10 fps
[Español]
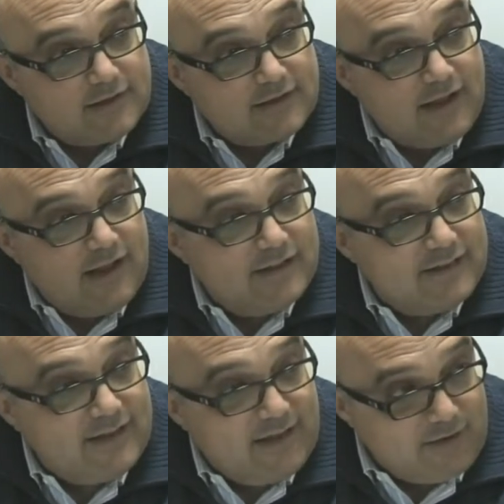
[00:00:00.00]
están
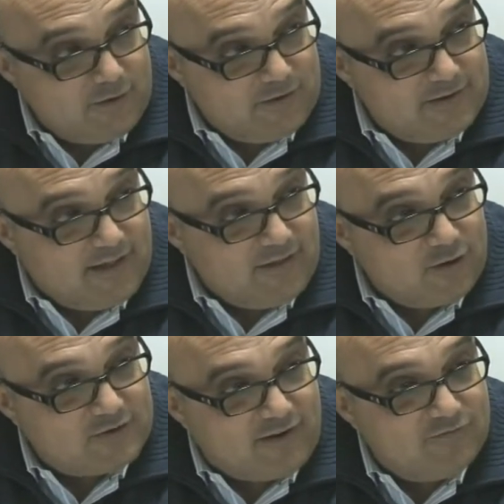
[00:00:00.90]
recibiendo
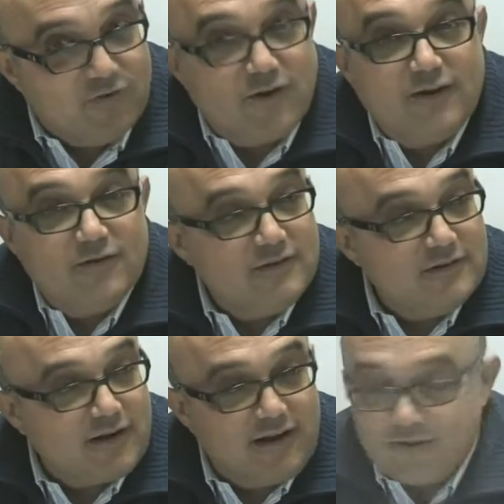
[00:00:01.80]
tratamiento médico y
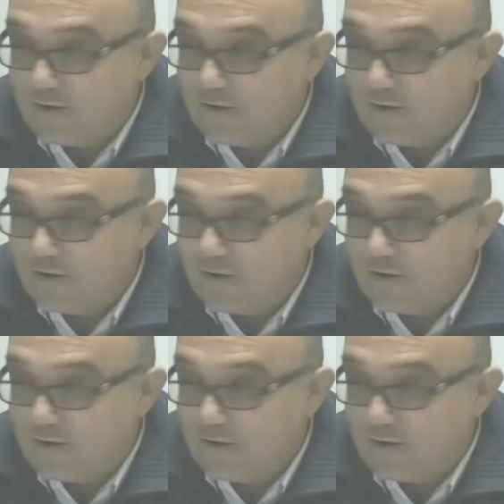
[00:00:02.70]
psicológico en